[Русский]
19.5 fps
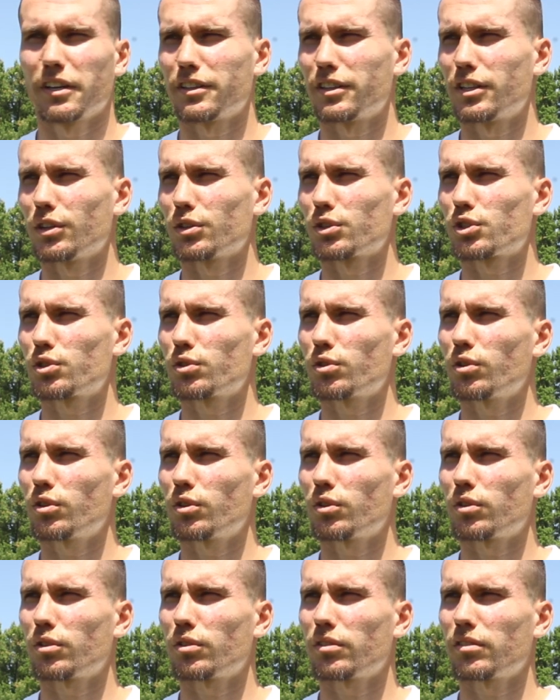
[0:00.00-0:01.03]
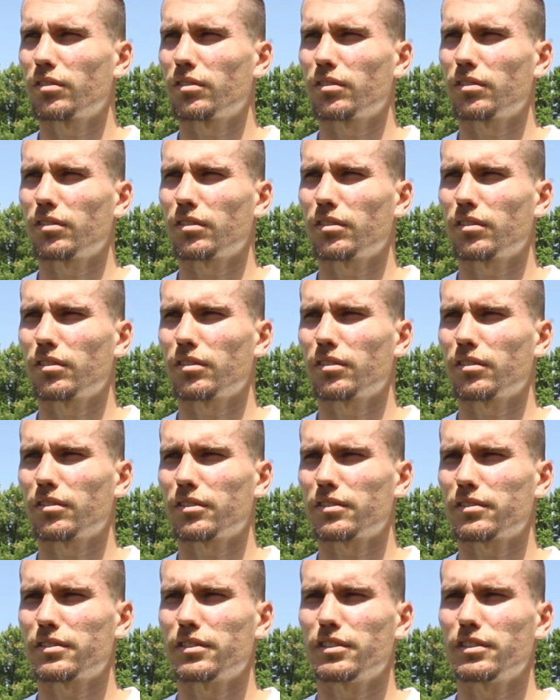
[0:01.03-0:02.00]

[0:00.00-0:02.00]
должно э,